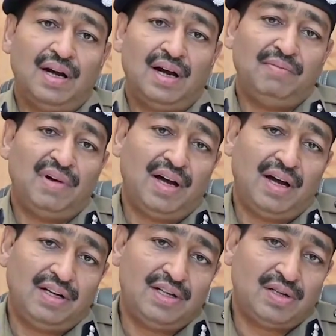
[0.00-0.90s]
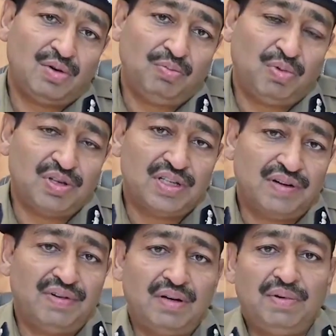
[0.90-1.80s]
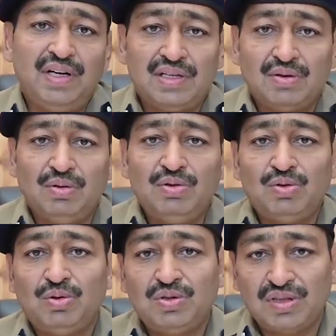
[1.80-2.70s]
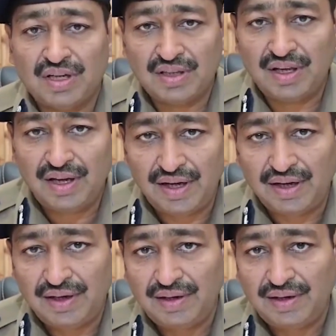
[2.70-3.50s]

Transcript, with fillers: हम इसको पॉजिटिवली भी इसको सोच सकते हैं